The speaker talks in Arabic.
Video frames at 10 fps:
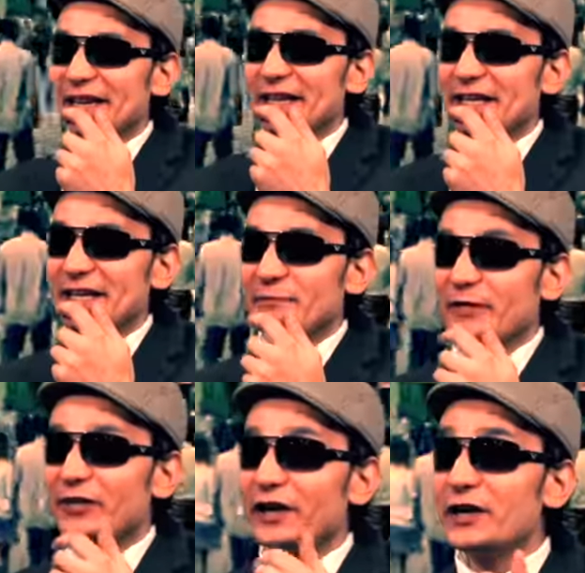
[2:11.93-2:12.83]
يعني
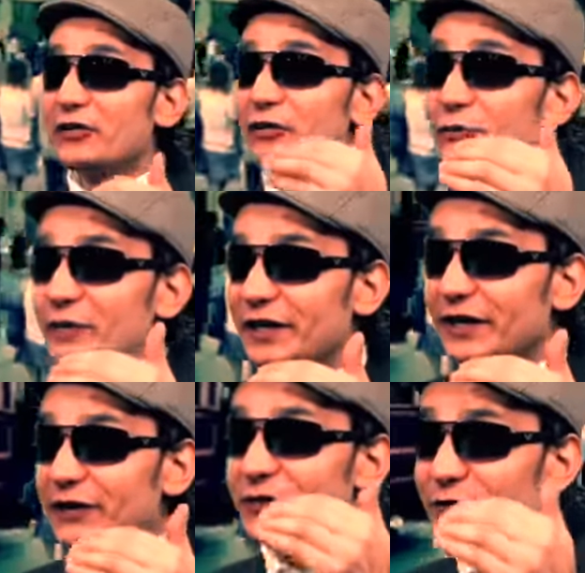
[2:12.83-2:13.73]
بتظل تثور
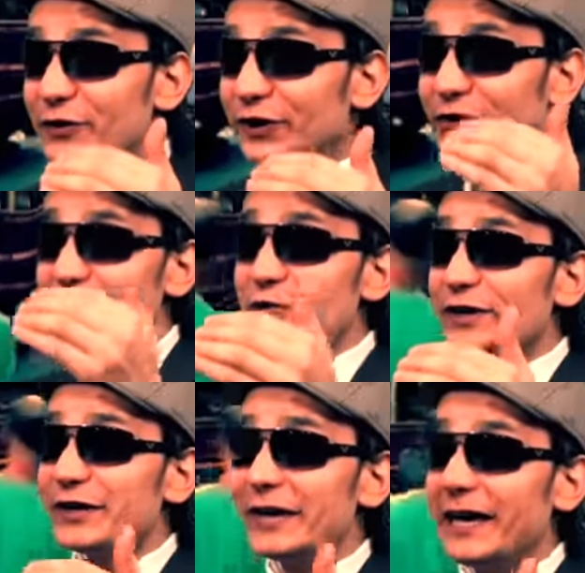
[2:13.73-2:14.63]
تثور تثور